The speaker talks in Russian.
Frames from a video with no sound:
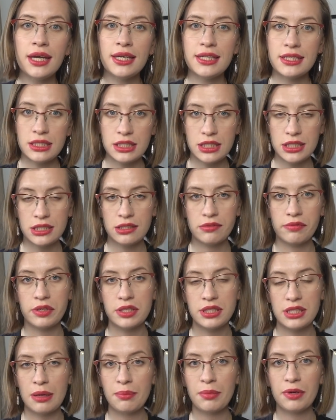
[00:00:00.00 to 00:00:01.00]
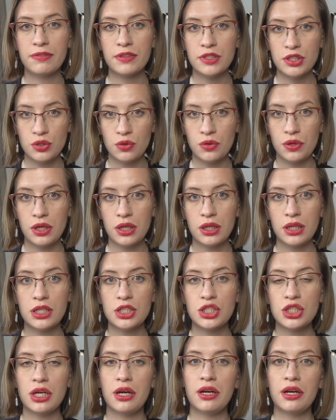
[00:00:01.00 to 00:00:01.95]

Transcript: естественно, самые высокие этажи,